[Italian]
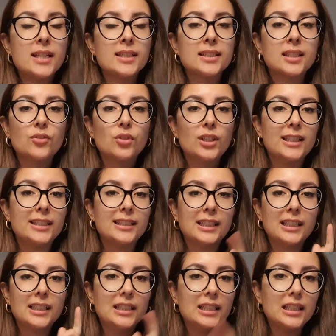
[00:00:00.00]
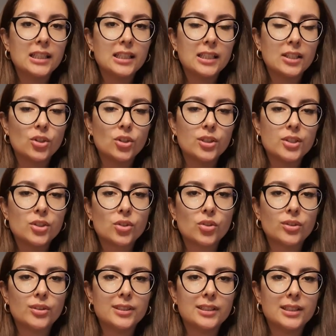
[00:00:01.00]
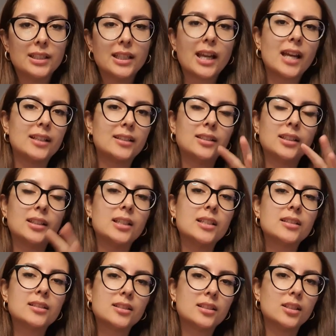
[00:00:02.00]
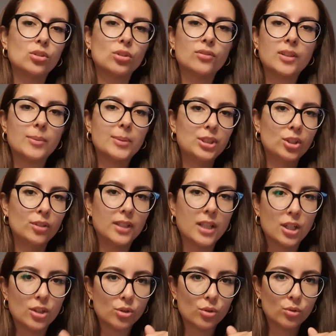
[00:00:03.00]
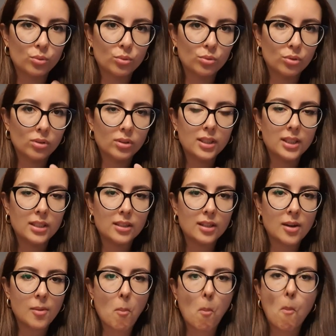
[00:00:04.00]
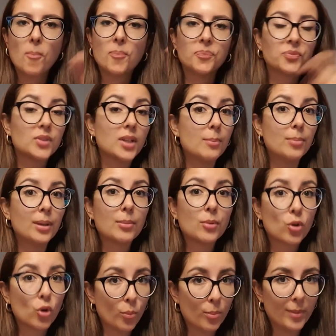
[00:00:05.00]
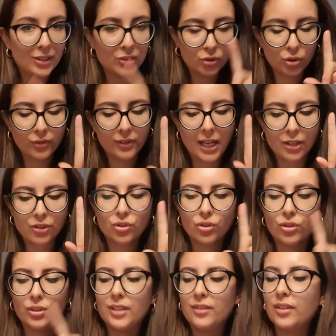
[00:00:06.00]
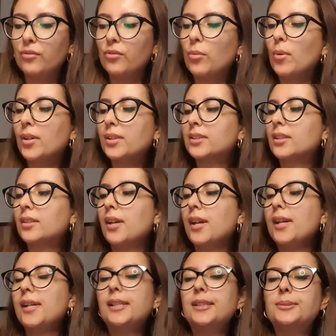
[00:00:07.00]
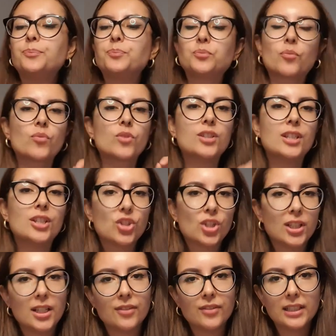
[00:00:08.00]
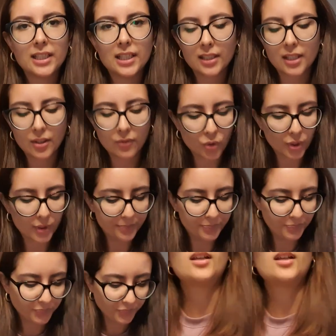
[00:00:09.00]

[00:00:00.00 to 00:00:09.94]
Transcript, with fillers: se volete il link con gli sconti diretti nel sito, ovviamente vi lascio tutto in, nel primo commento, vi lascio in ogni info box, lì ce li avete anche voi.